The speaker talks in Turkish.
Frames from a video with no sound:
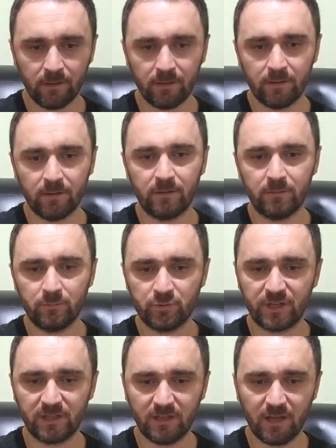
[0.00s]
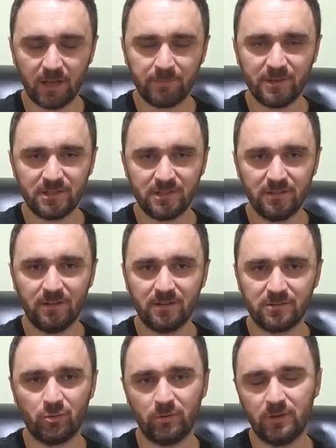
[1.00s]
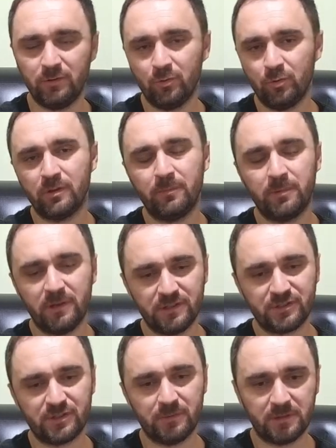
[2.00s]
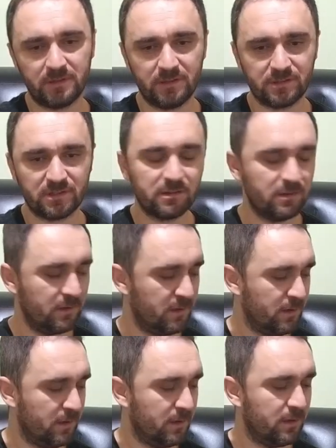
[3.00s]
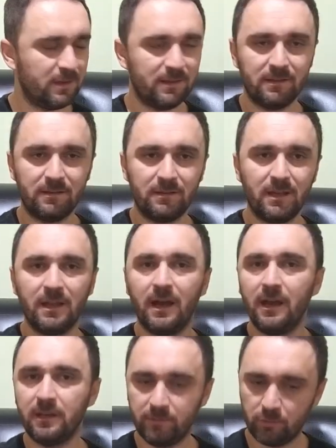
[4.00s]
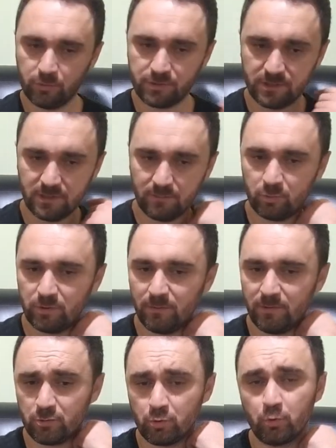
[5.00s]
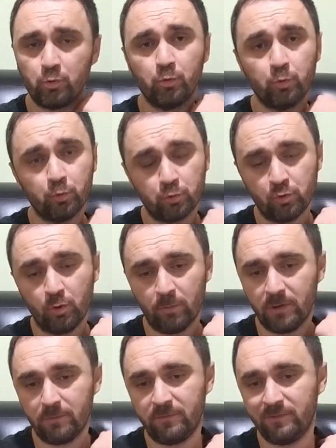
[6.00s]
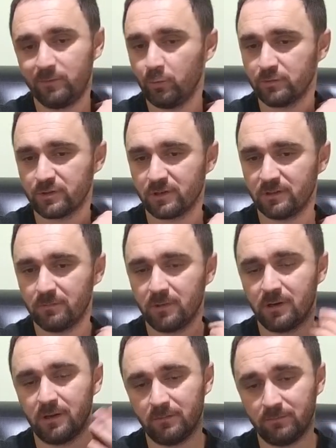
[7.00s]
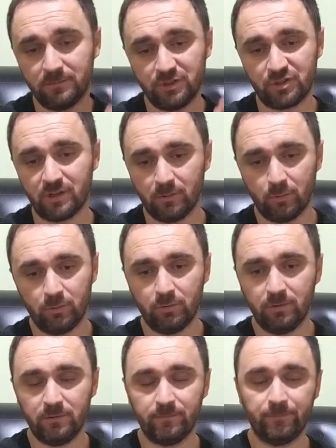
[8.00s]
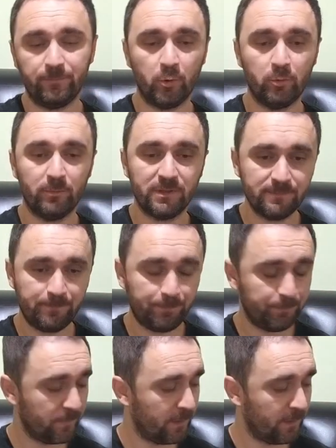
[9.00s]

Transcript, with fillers: ee, bu şekilde arpejli nasıl söyleniyor onu da paylaşacağım arkadaşlar. Ee, yani aynı video içinden muhtemelen çok uzun olmayan bir video olacaktır. Bakalım inşallah öyle olmaz.